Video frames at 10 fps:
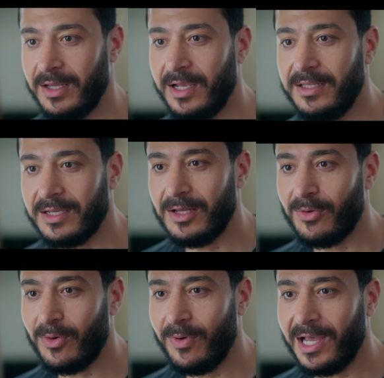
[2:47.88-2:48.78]
اهدي كده
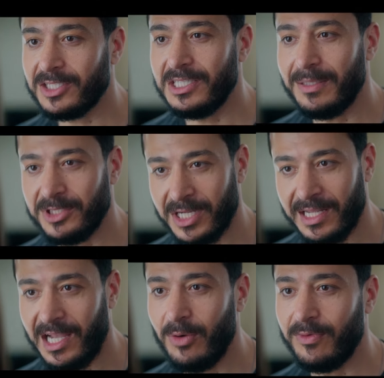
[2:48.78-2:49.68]
وروقي عشان تبقى
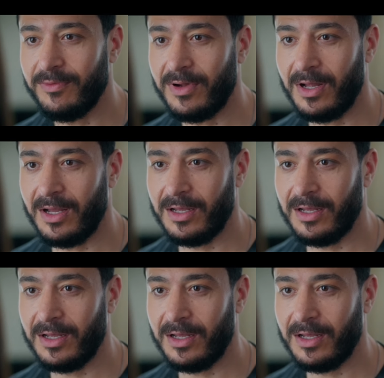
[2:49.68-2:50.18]
شكلك حلو في الفرح